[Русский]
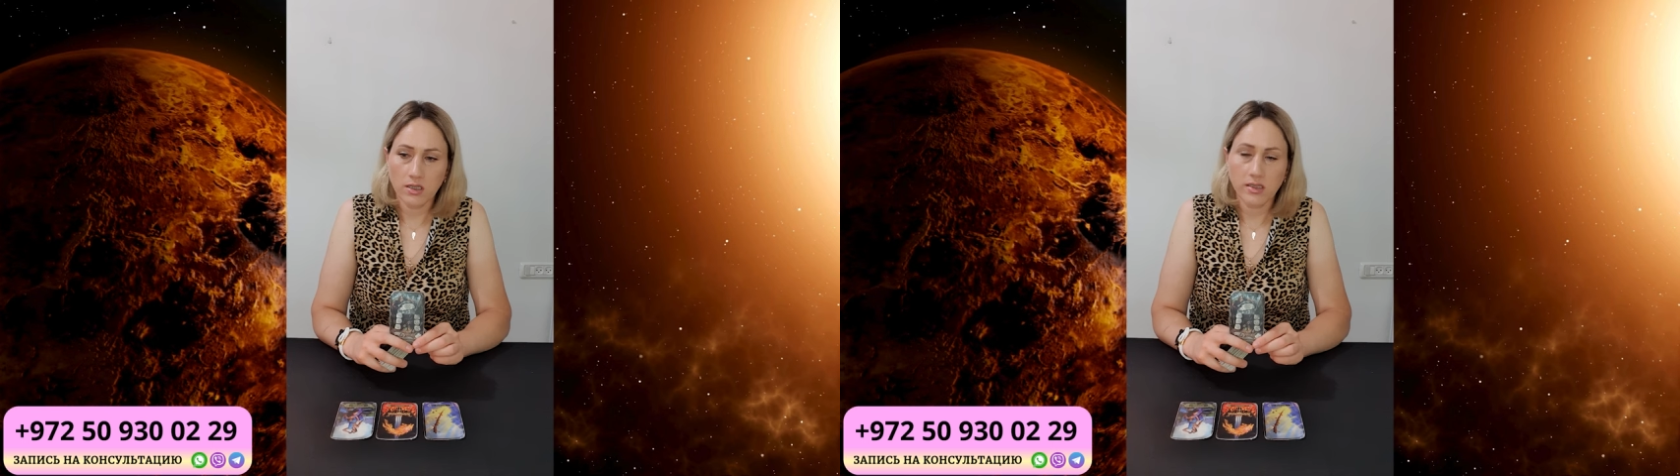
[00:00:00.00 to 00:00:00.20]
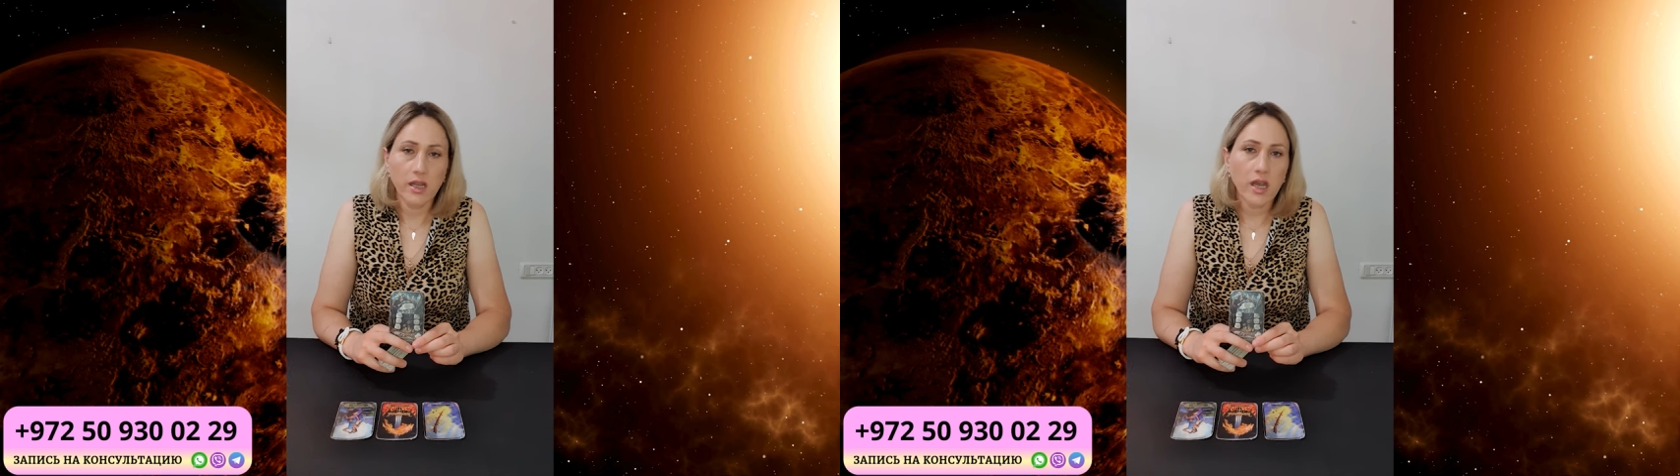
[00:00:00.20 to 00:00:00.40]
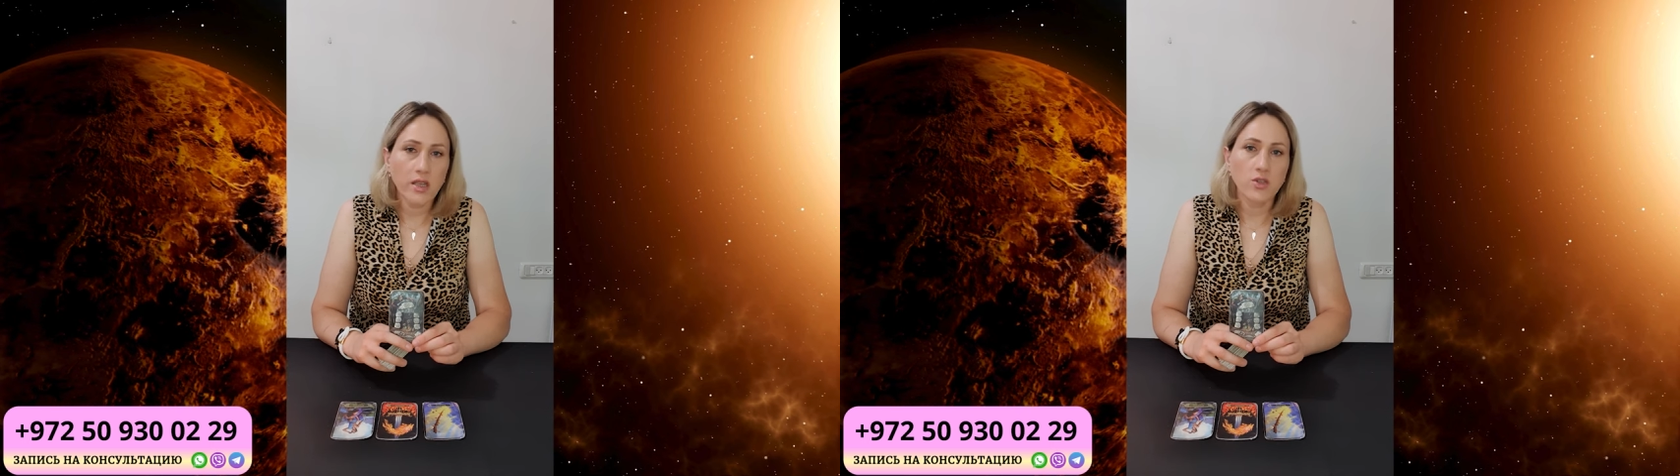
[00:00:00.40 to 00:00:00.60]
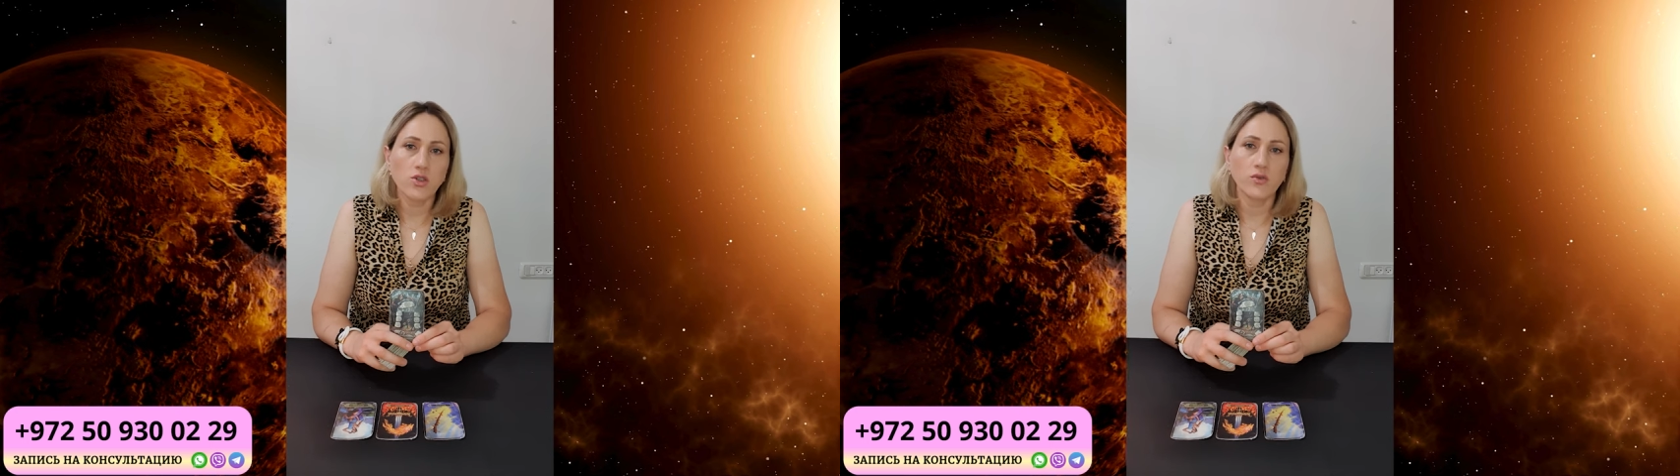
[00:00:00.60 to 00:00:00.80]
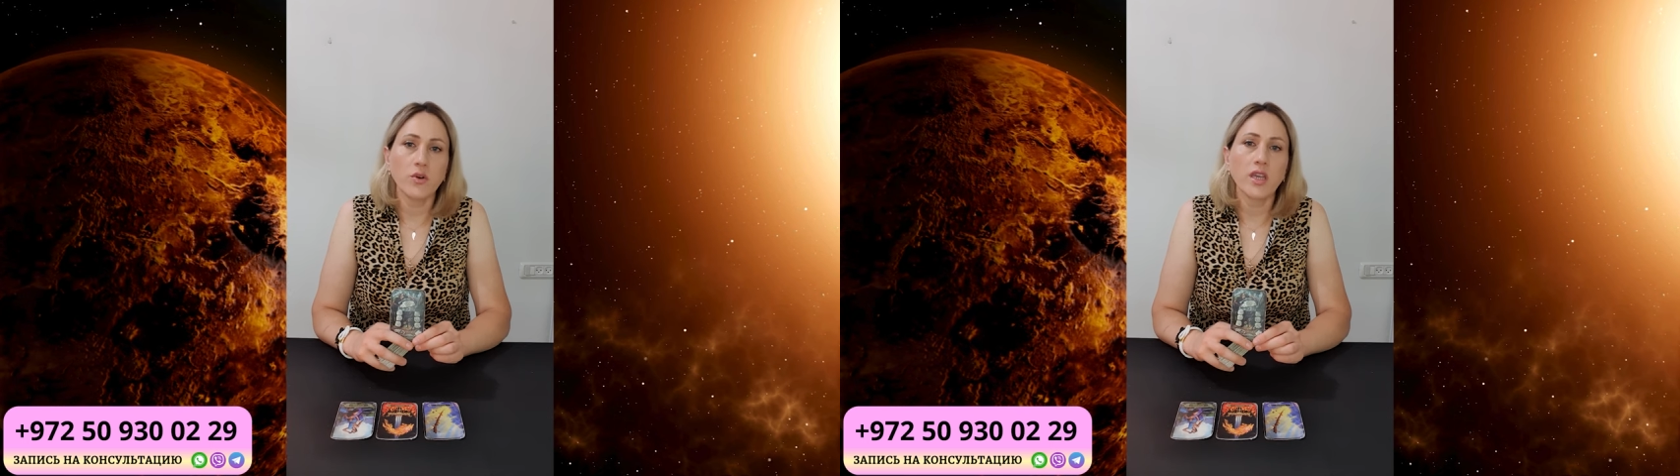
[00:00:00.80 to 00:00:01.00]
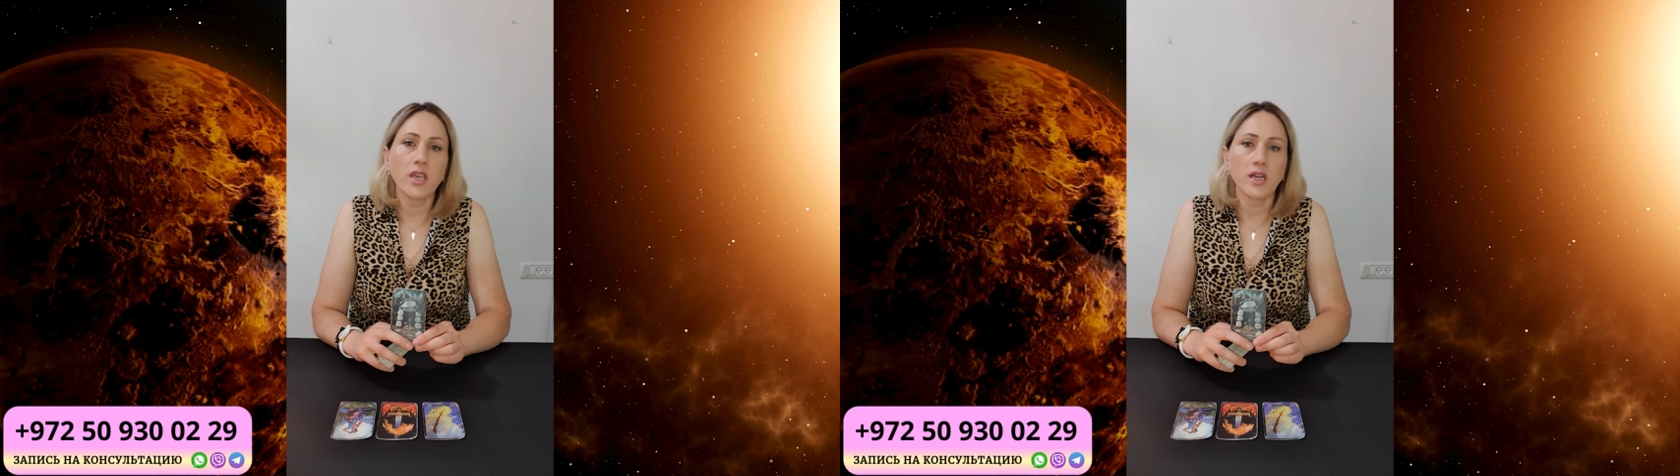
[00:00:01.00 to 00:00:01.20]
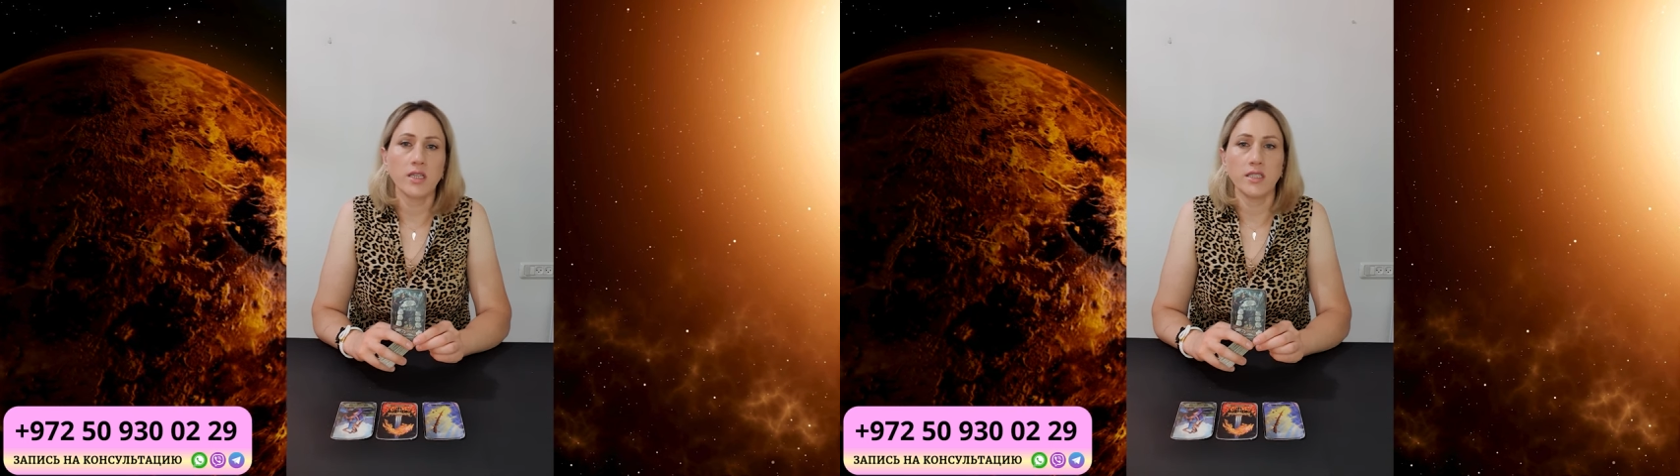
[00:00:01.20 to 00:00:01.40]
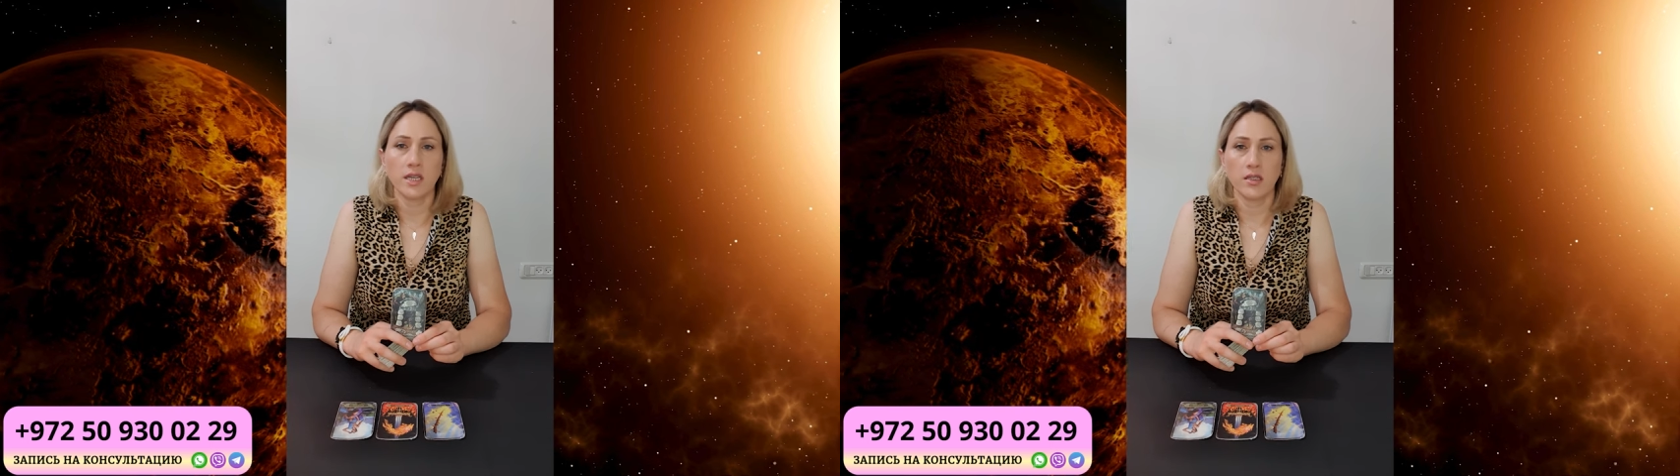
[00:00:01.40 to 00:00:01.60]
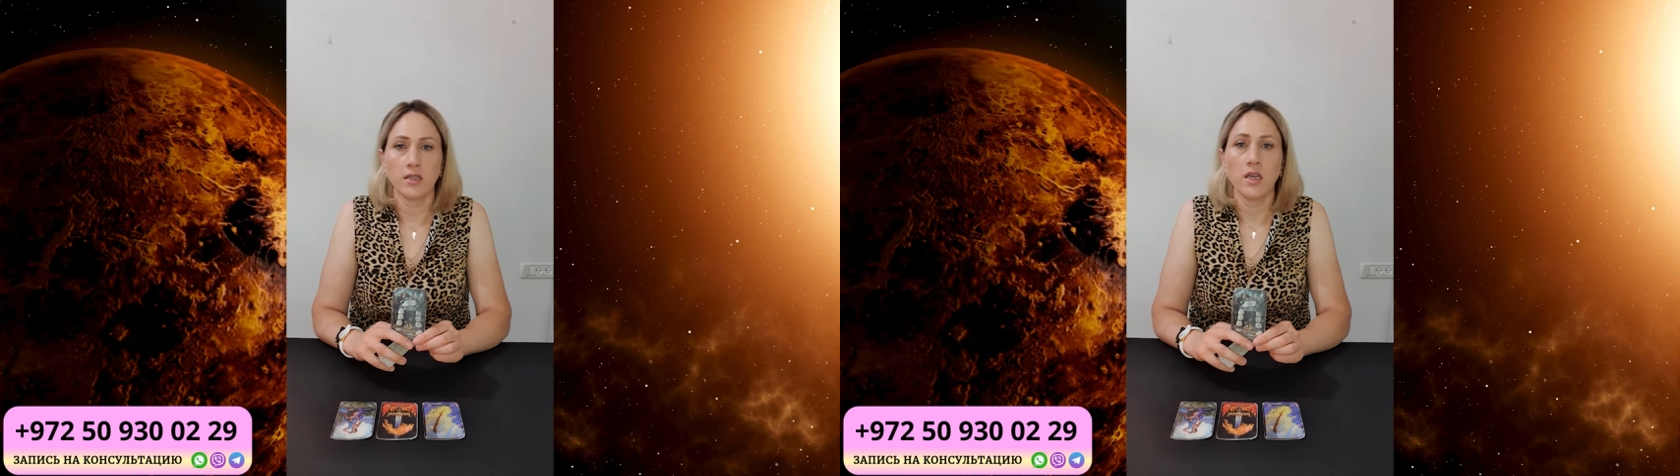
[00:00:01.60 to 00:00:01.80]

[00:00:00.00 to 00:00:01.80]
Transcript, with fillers: знают, чего они хотят.